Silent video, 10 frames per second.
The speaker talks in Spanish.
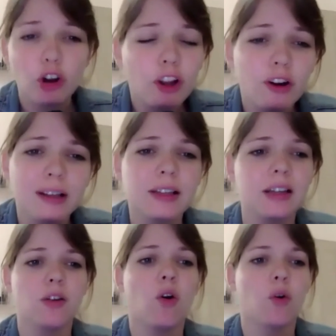todo lo que
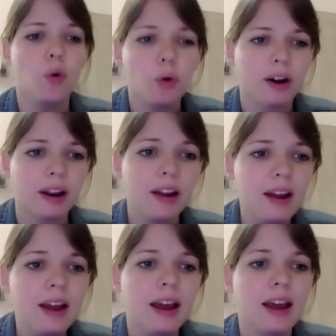se les ocurre,
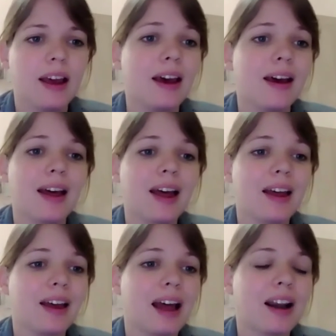eh,
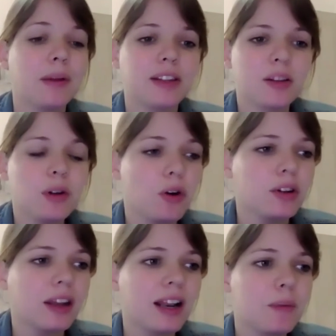eh, arremetiendo en
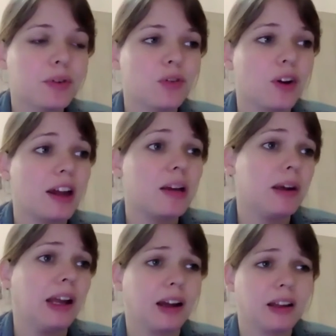contra de la persona.
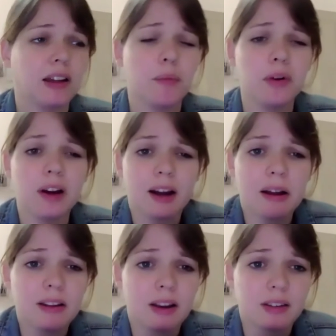Y mira, que tampoco es
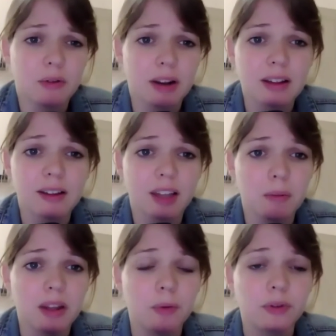que ya sea una santa
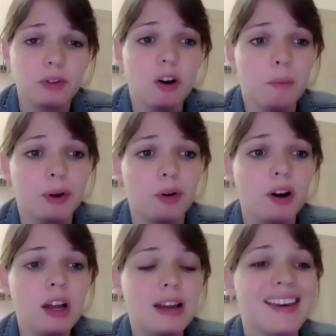de mi devoción,
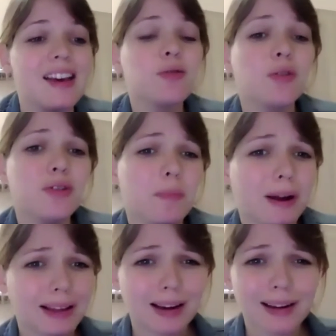pero ¿quién soy yo
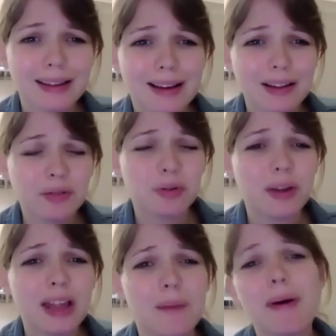para estar criticando
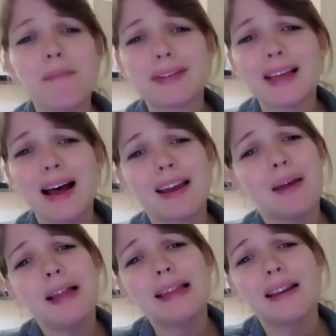su vida? Para empezar,
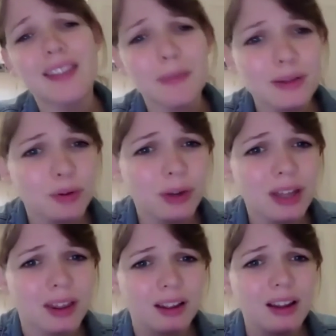¿qué me interesa a mí su
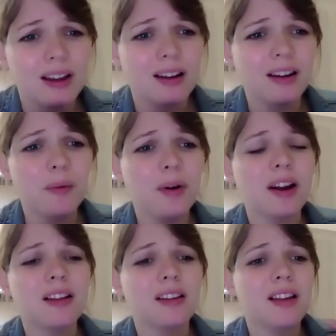vida? como
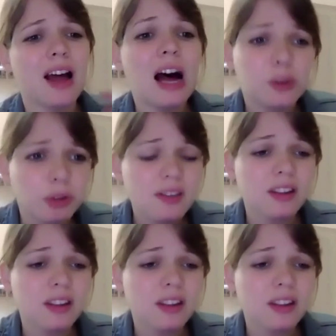que, ah, tú